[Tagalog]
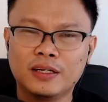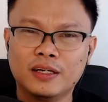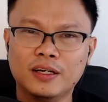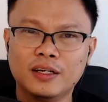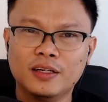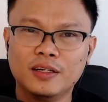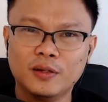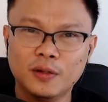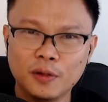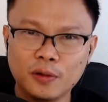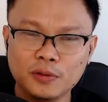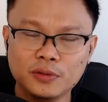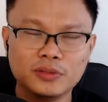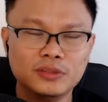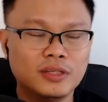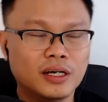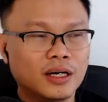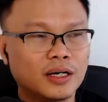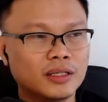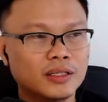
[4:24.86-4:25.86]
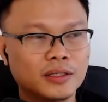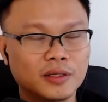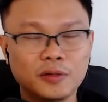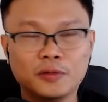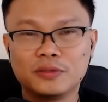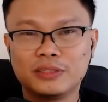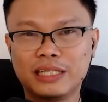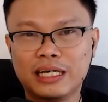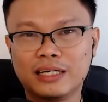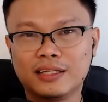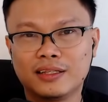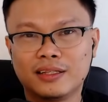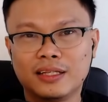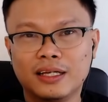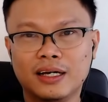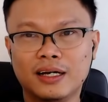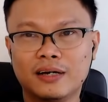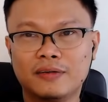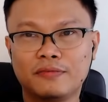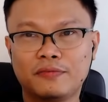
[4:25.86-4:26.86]
load unload that
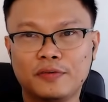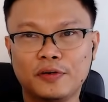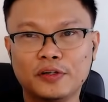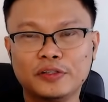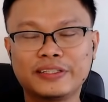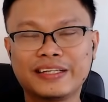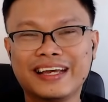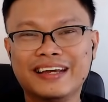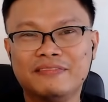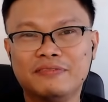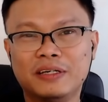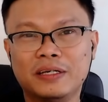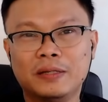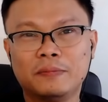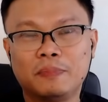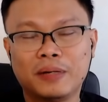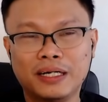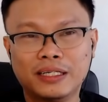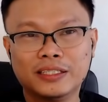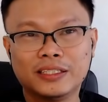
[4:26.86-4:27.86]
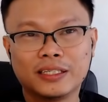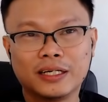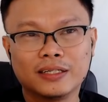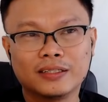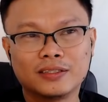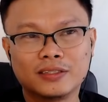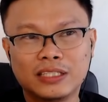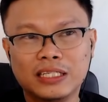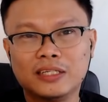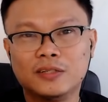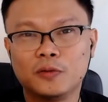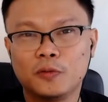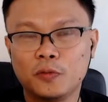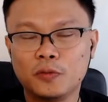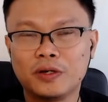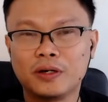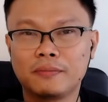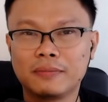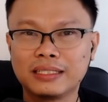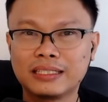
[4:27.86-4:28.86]
uh, first heavy punch at sino
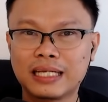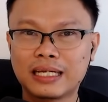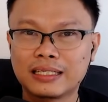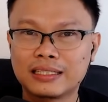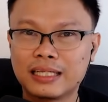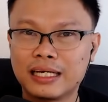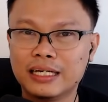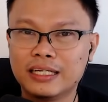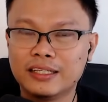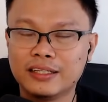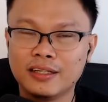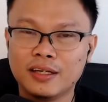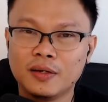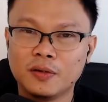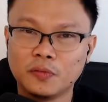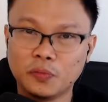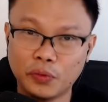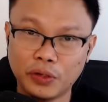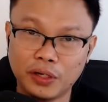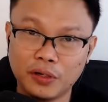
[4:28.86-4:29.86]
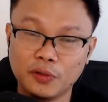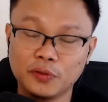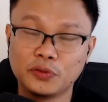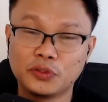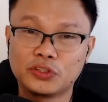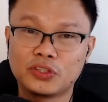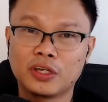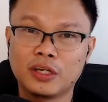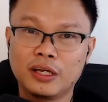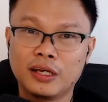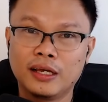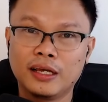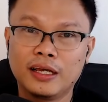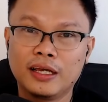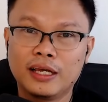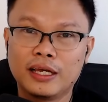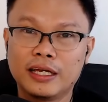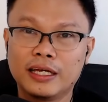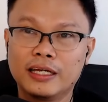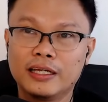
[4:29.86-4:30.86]
unang masaktan will lose.
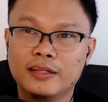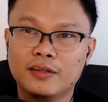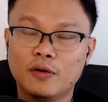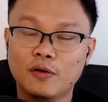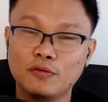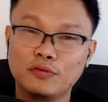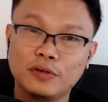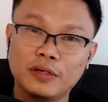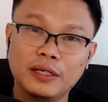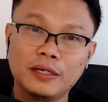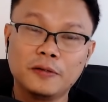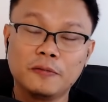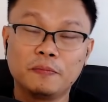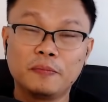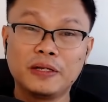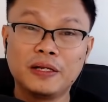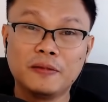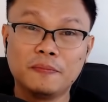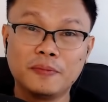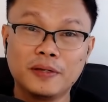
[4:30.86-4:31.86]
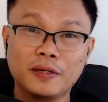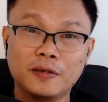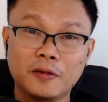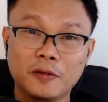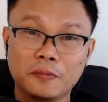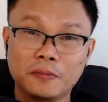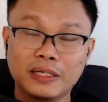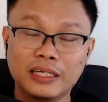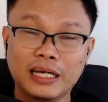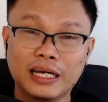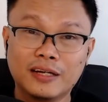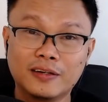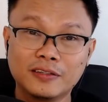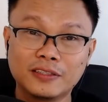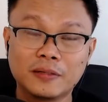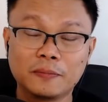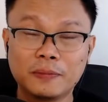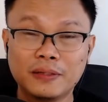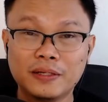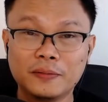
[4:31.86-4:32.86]
And hopefully yung Pilipino yung manalo.
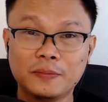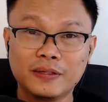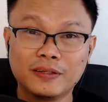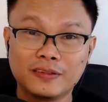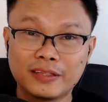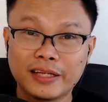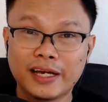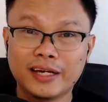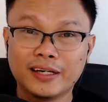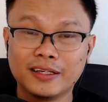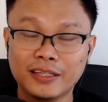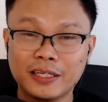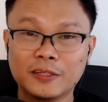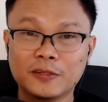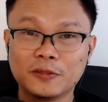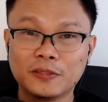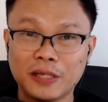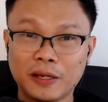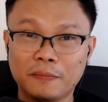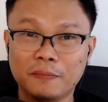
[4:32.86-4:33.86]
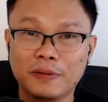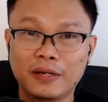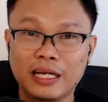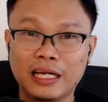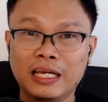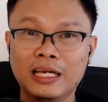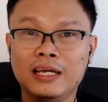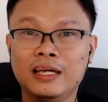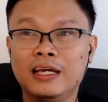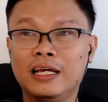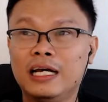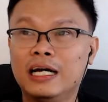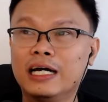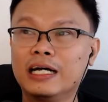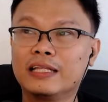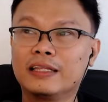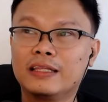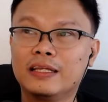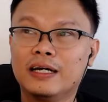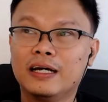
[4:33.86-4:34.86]
Sa Pilipino tayo dito, syempre.
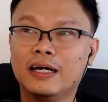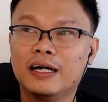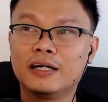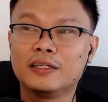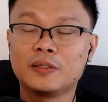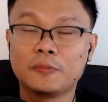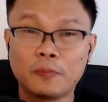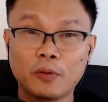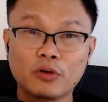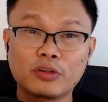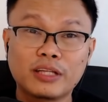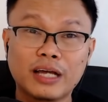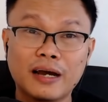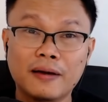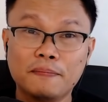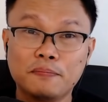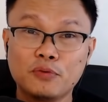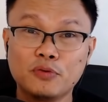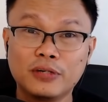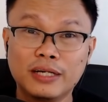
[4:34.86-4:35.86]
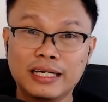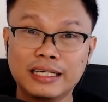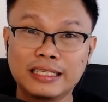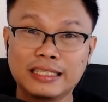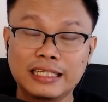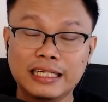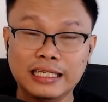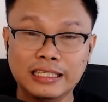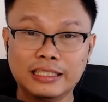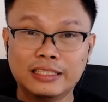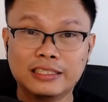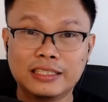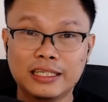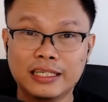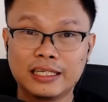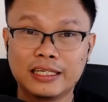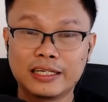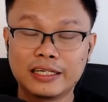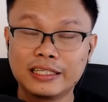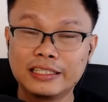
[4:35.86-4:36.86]
At uh, supportahan po natin
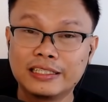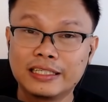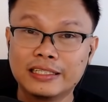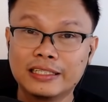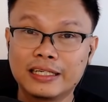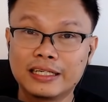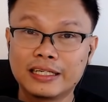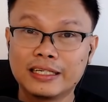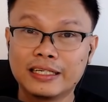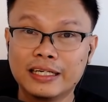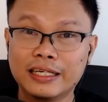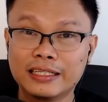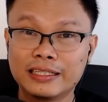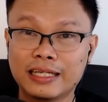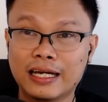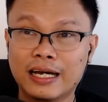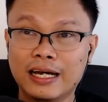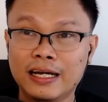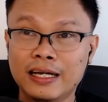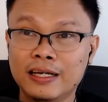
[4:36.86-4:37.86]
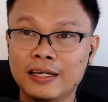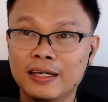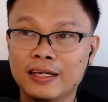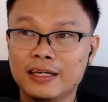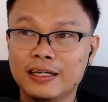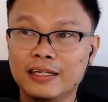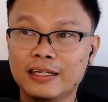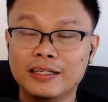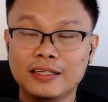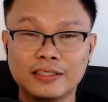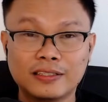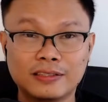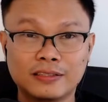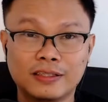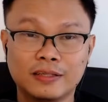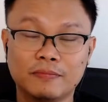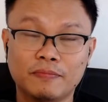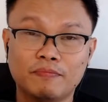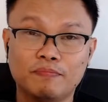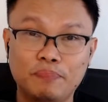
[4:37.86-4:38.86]
si Christian Araneta in
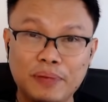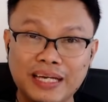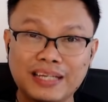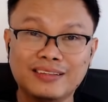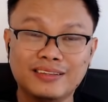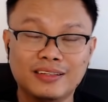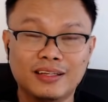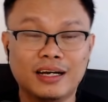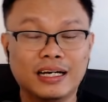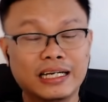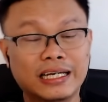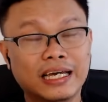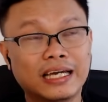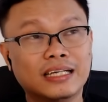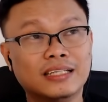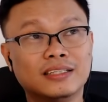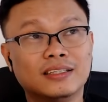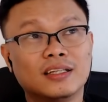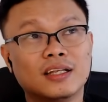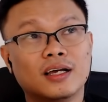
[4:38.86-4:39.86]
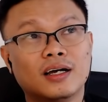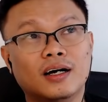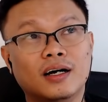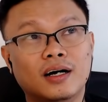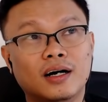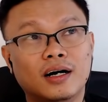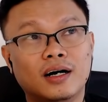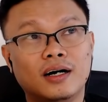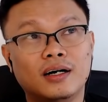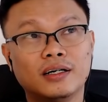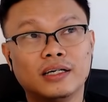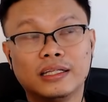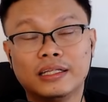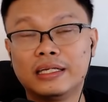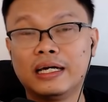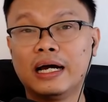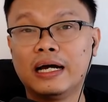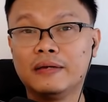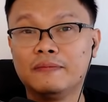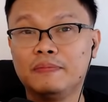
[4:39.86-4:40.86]
his bid again uh, in
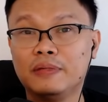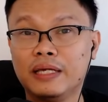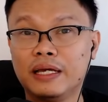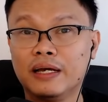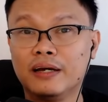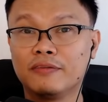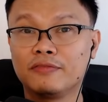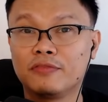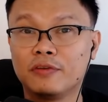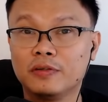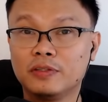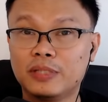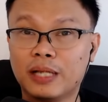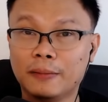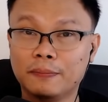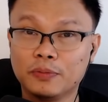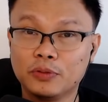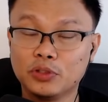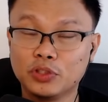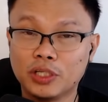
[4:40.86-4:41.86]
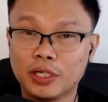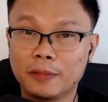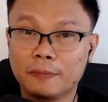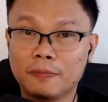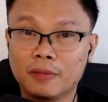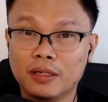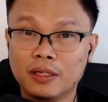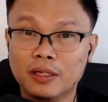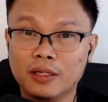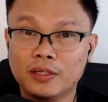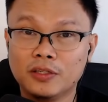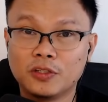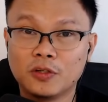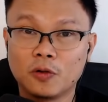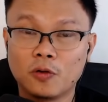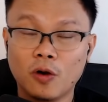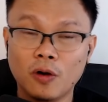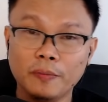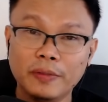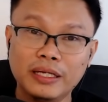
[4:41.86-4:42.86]
the IBF Championship.
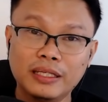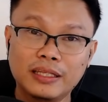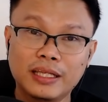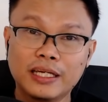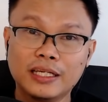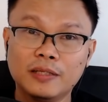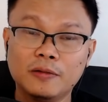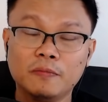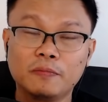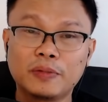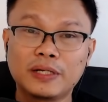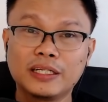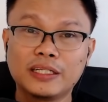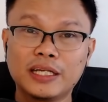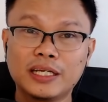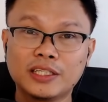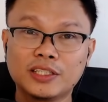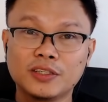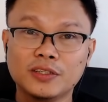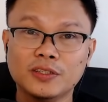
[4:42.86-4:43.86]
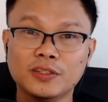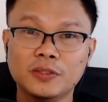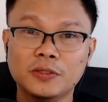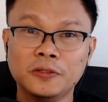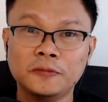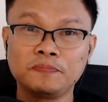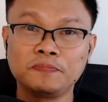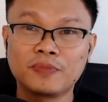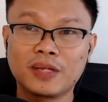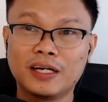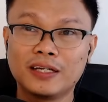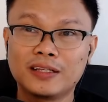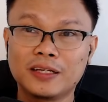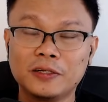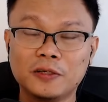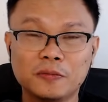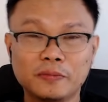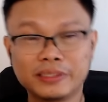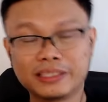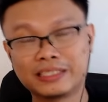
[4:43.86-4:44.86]
So comment and yung prediction nyo at
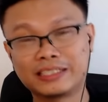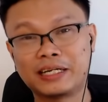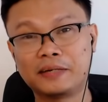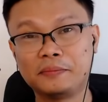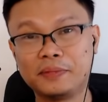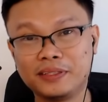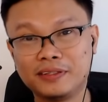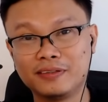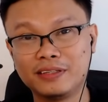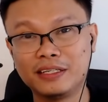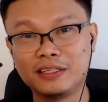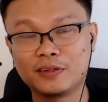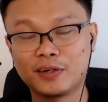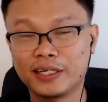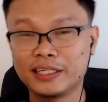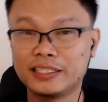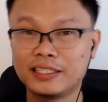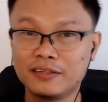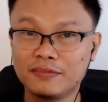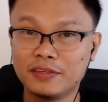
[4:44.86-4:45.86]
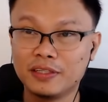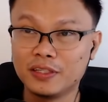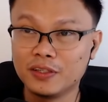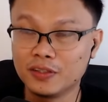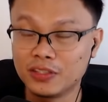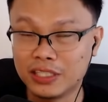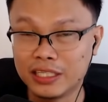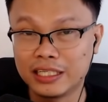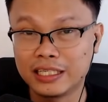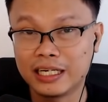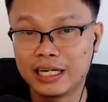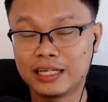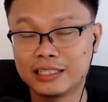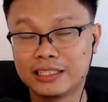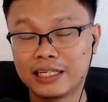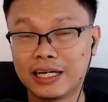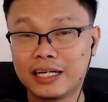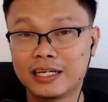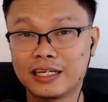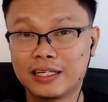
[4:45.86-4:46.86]
anong masasabi nyo dito kay si Nochinga at
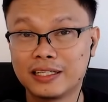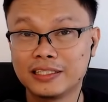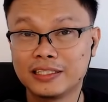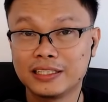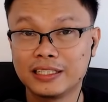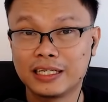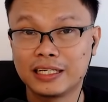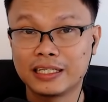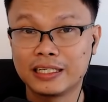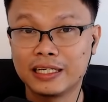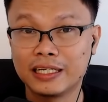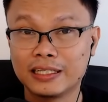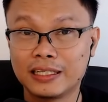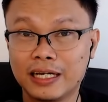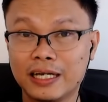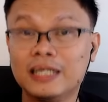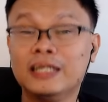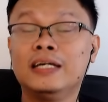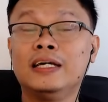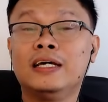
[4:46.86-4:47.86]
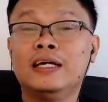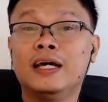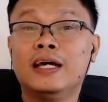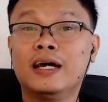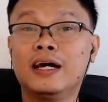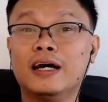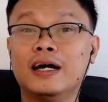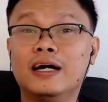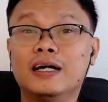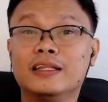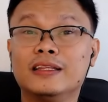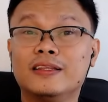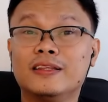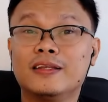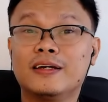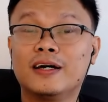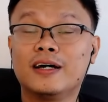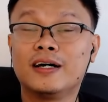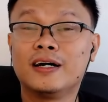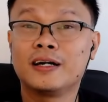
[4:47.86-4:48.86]
saka kay Christian Araneta at
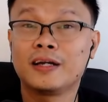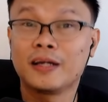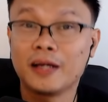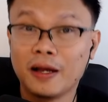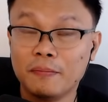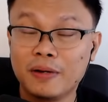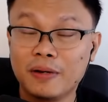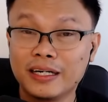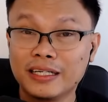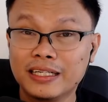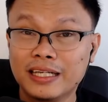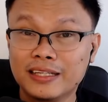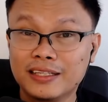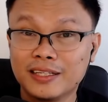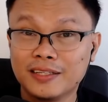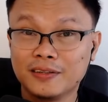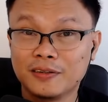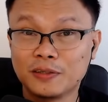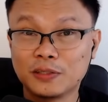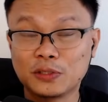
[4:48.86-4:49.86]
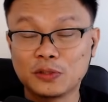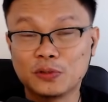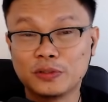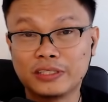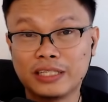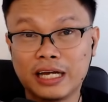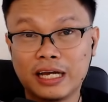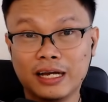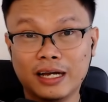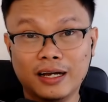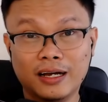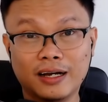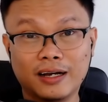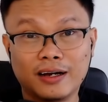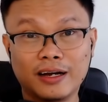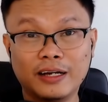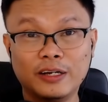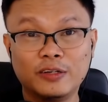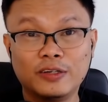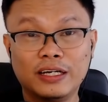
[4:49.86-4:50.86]
uh, abangan natin yung resulta. Uh,
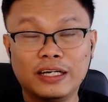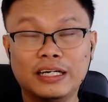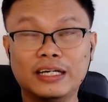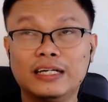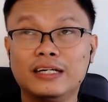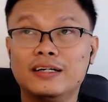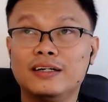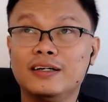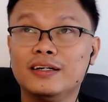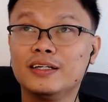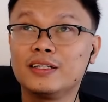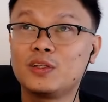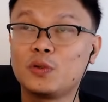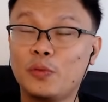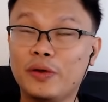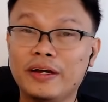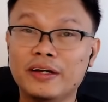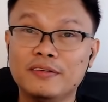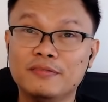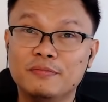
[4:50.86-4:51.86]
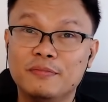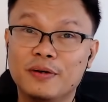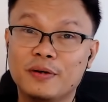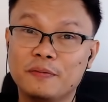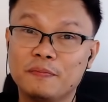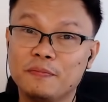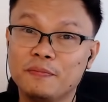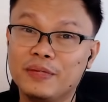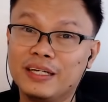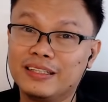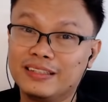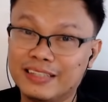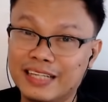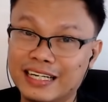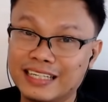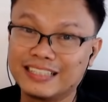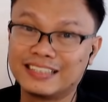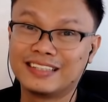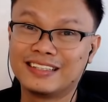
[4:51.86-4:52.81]
ngayon na yung uh, 12 midnight.